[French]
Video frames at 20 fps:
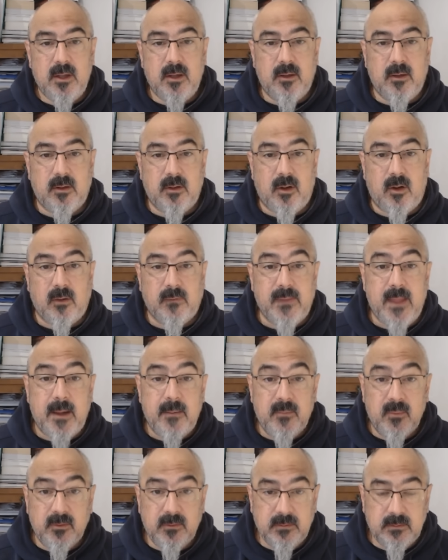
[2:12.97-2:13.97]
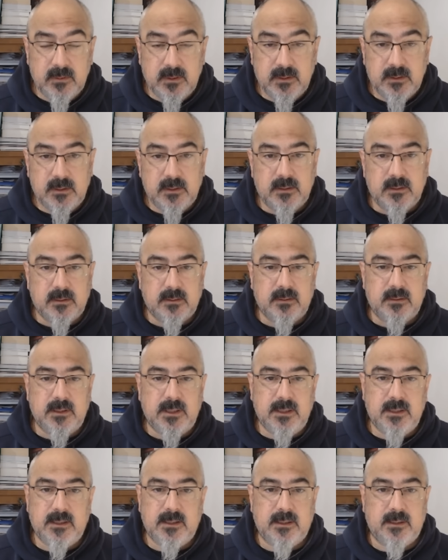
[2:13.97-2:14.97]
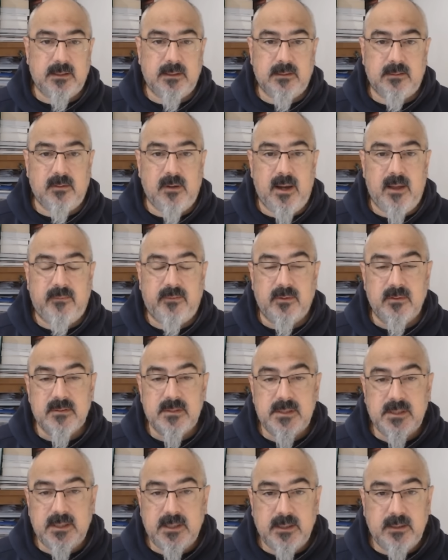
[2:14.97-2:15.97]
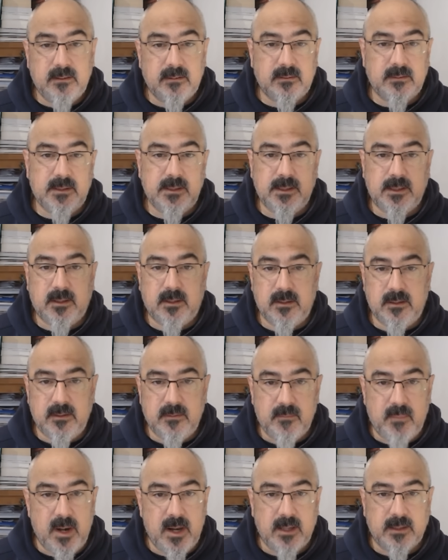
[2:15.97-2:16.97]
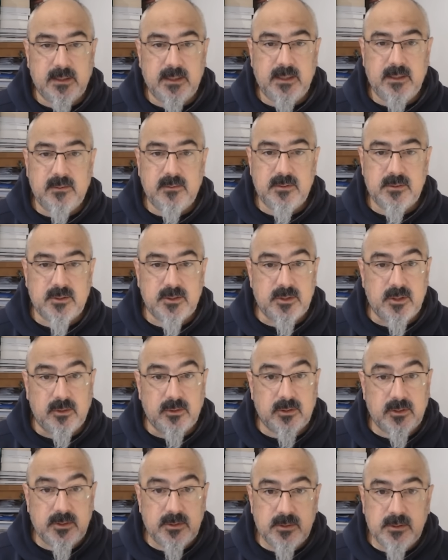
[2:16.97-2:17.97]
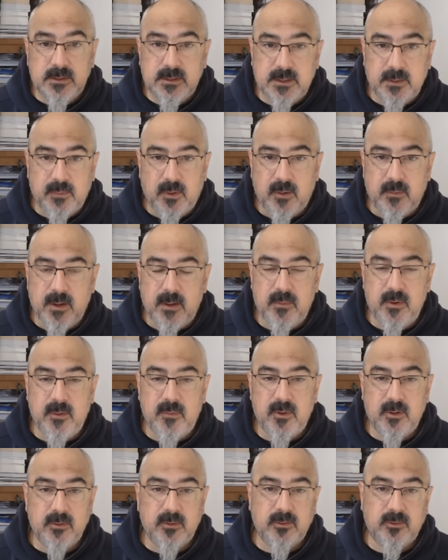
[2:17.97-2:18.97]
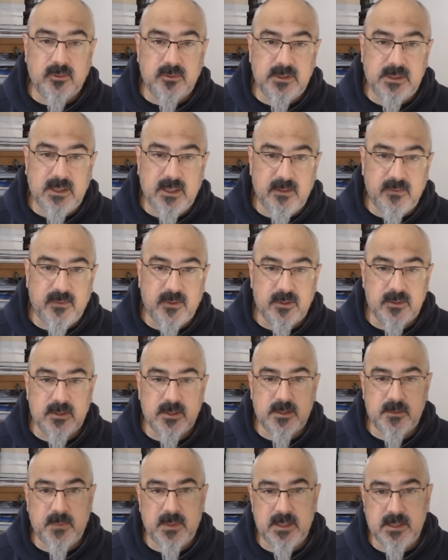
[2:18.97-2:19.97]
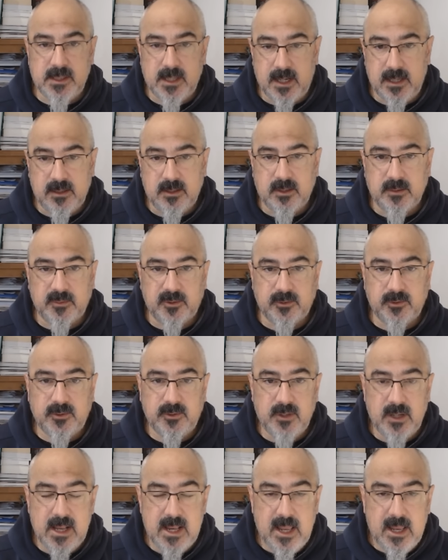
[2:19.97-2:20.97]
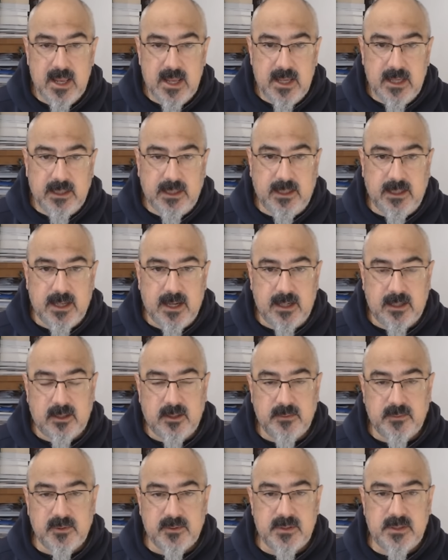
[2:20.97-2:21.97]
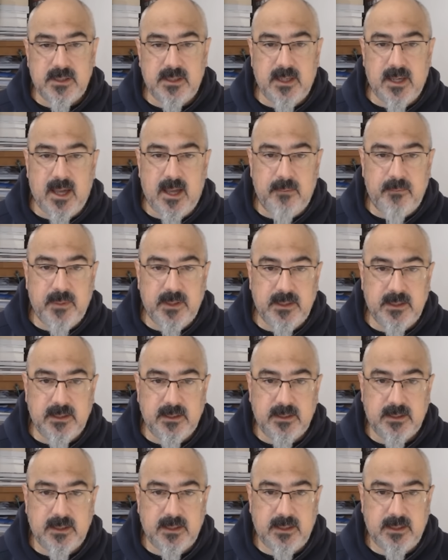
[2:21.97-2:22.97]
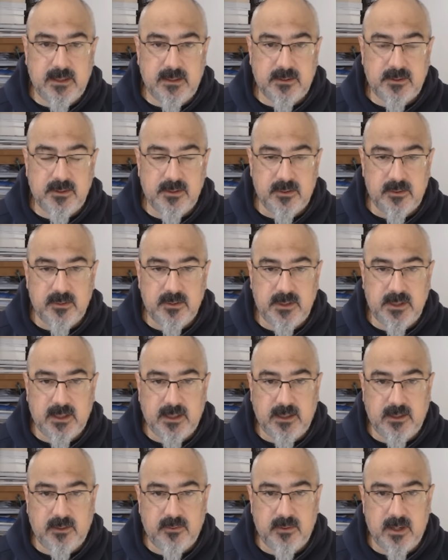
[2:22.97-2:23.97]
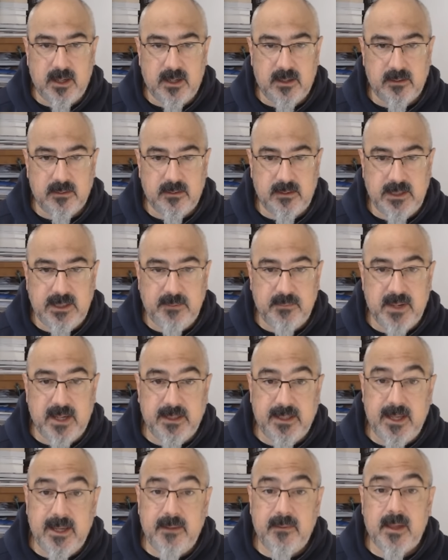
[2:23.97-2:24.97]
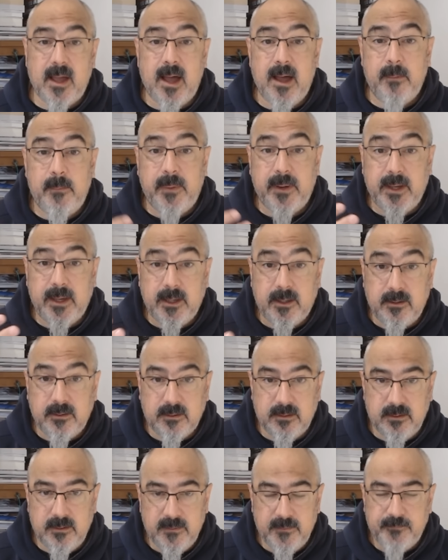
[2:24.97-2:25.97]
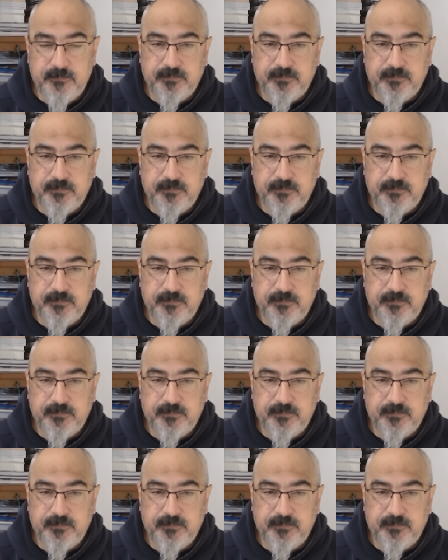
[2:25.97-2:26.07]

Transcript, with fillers: en amont euh, des, de l'avancée euh, des colonnes blindées ou ce genre de choses, c'est probablement euh, tout ce qui est force spéciale, commando, qui a commencé à pénétrer sur le territoire libanais après que,